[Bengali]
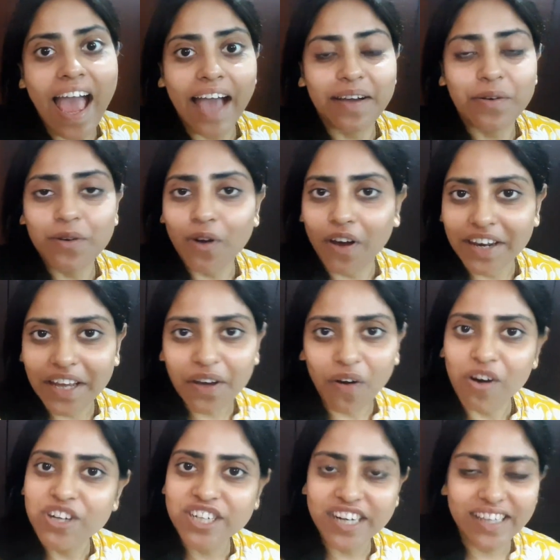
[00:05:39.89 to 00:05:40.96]
এখন অনেক
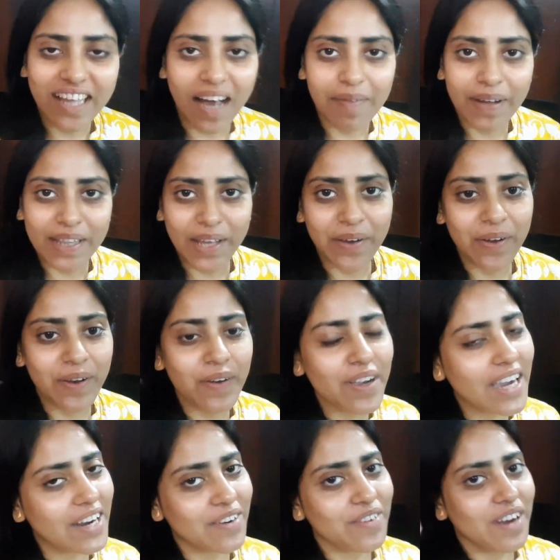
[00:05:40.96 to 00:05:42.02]
কষ্টে থামাতে হলো
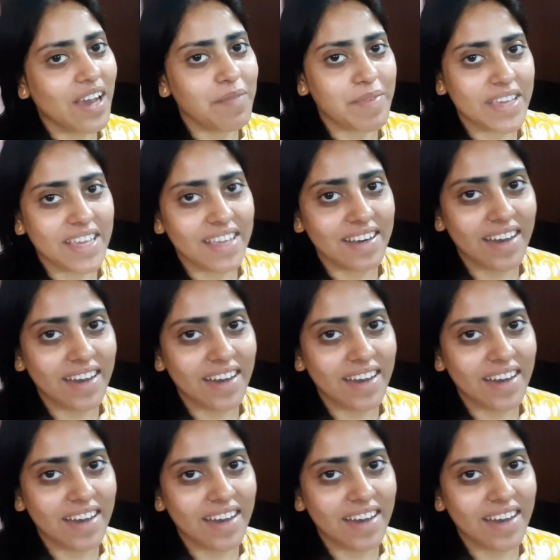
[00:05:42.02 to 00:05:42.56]
কারণ আমি